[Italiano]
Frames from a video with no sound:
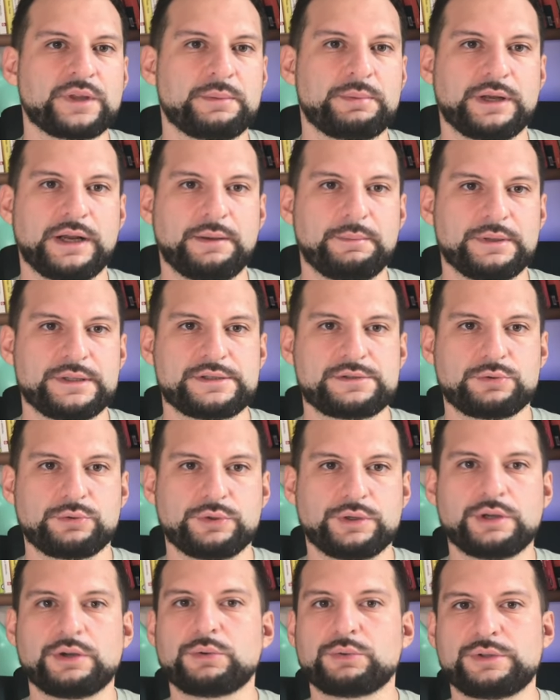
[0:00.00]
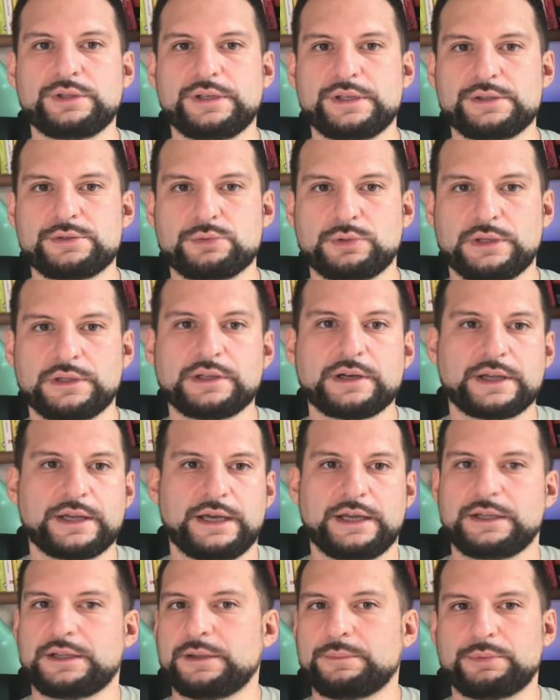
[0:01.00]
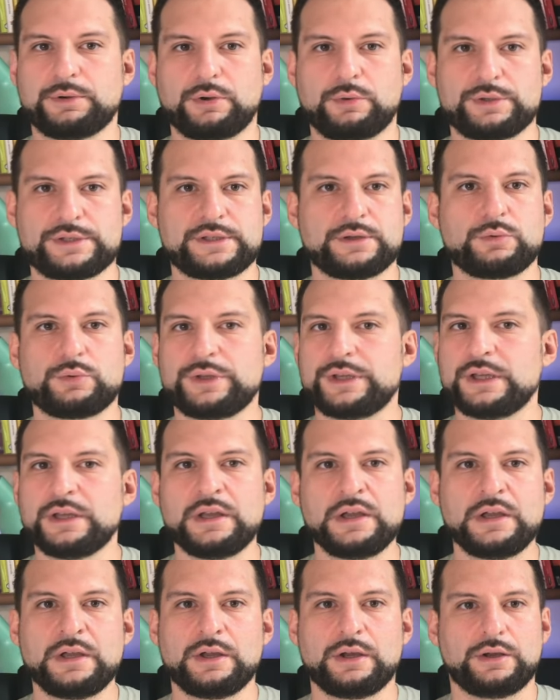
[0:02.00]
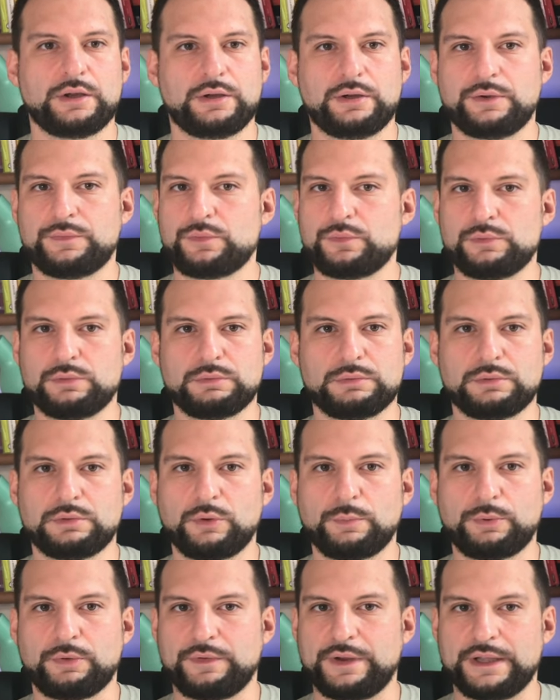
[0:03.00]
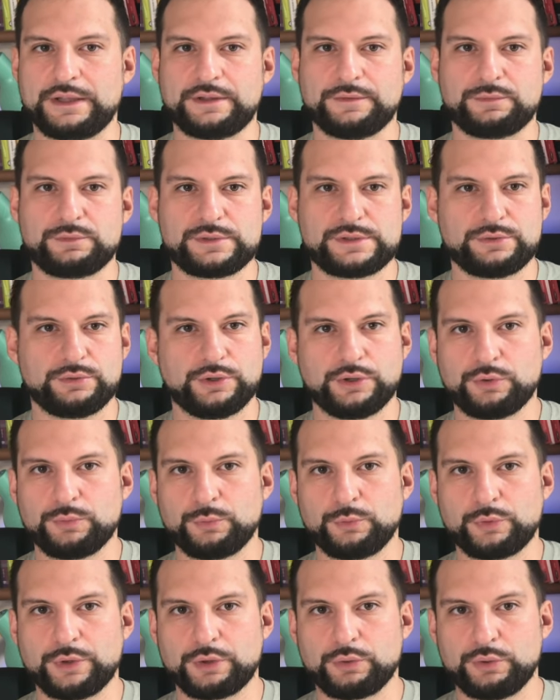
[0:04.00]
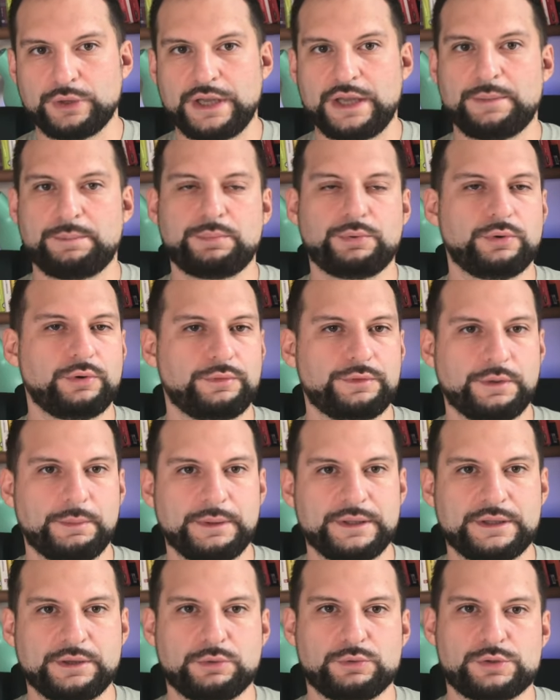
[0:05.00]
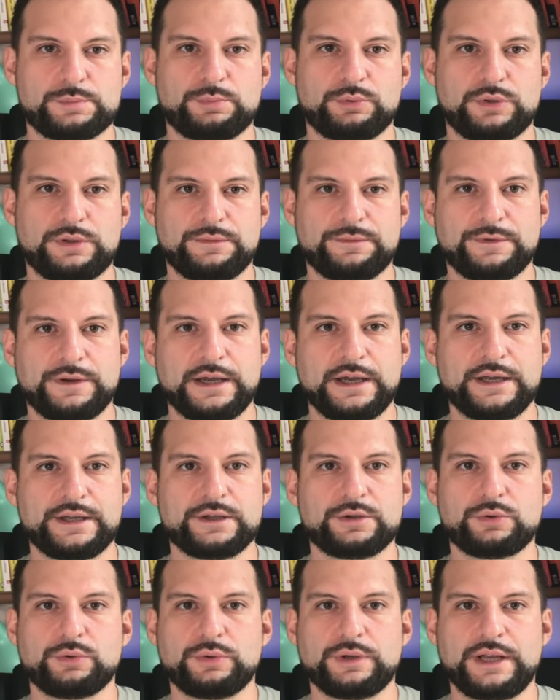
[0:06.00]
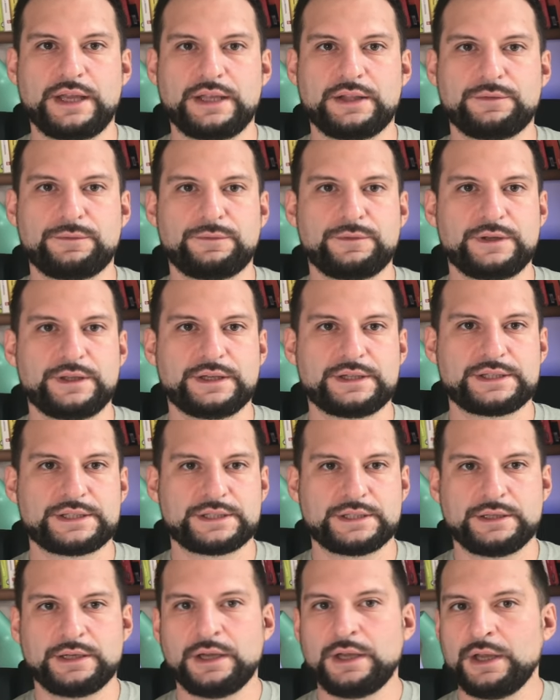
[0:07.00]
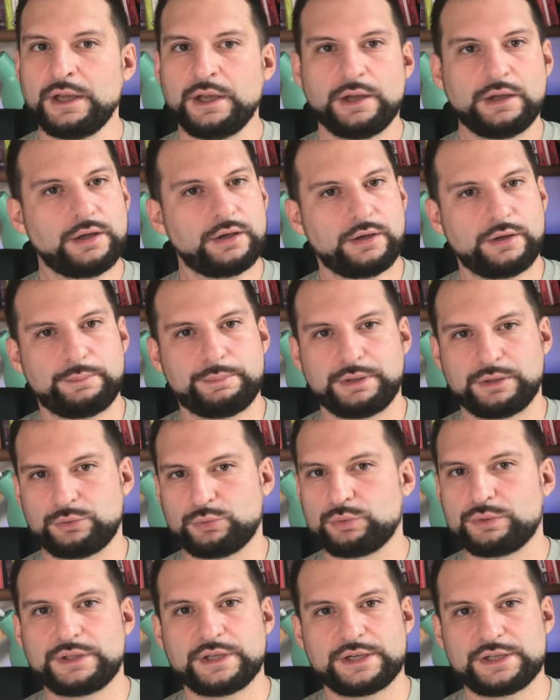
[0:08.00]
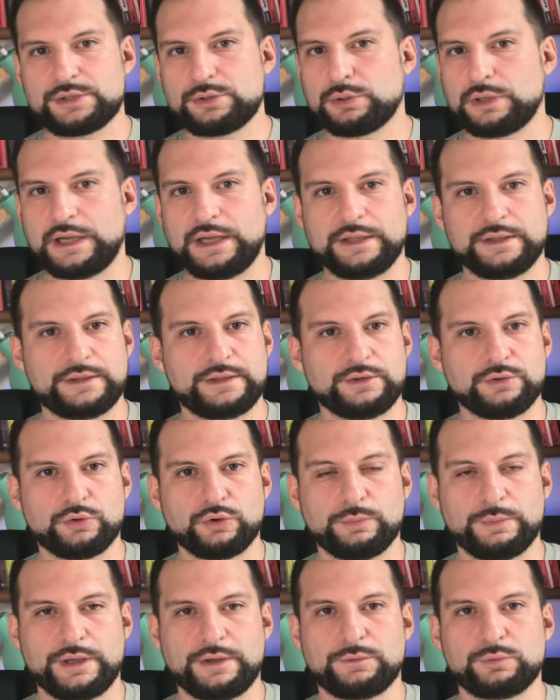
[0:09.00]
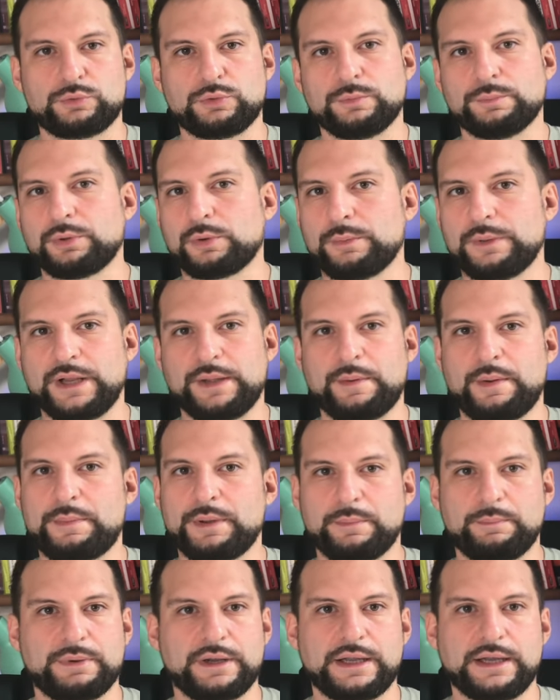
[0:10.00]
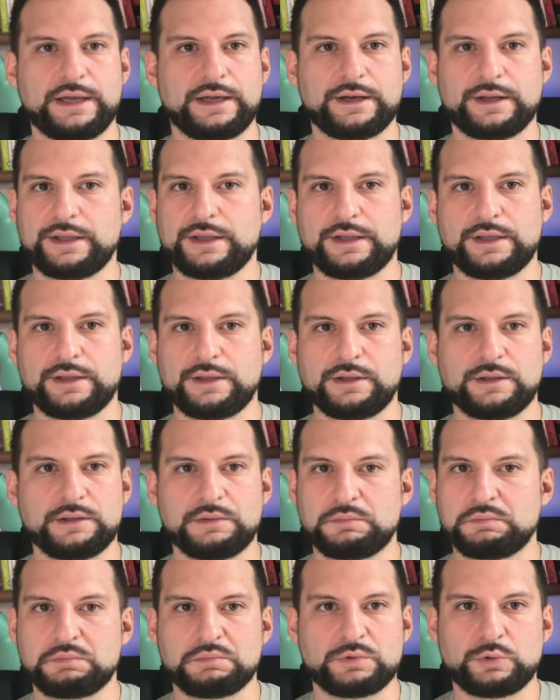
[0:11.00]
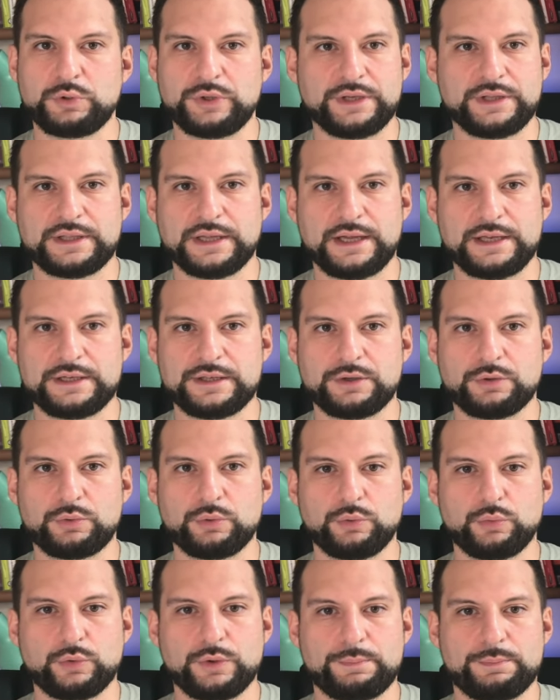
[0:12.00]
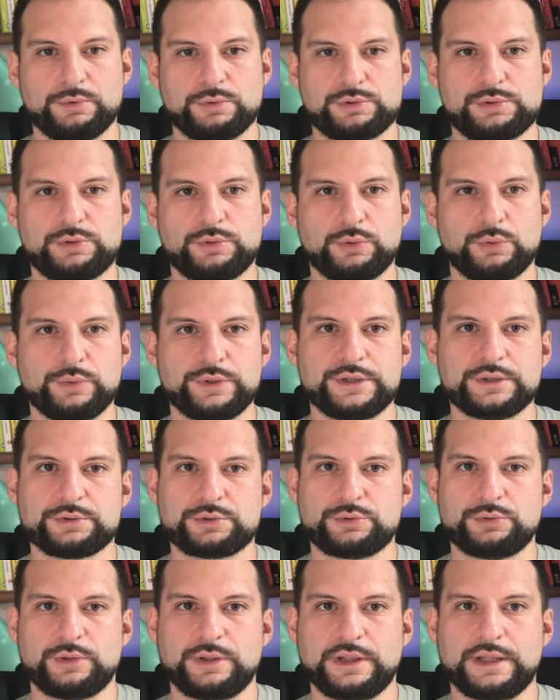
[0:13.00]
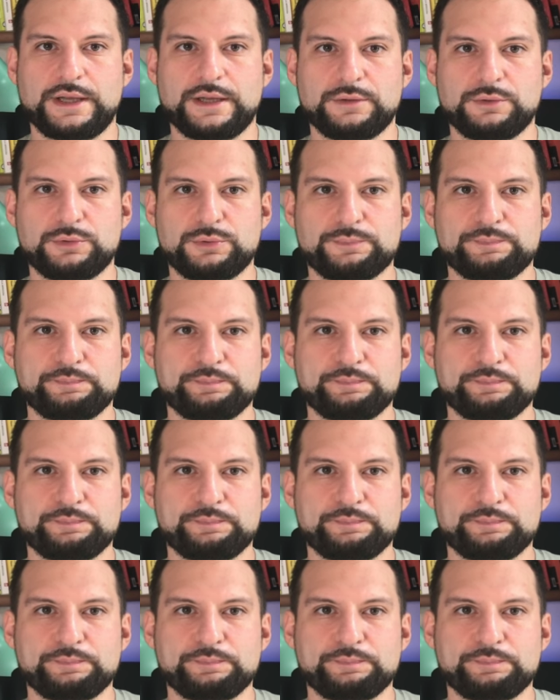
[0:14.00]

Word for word: per Amazon utilizzo un'altra carta, però questa qui eh, fu, l'ho provata, funziona comunque con Apple, ovviamente con Spotify, con Netflix, eh, per tutti i ristoranti, non ho mai avuto un problema per pagare ehm, qui in Italia in qualunque posto in cui io sono andato.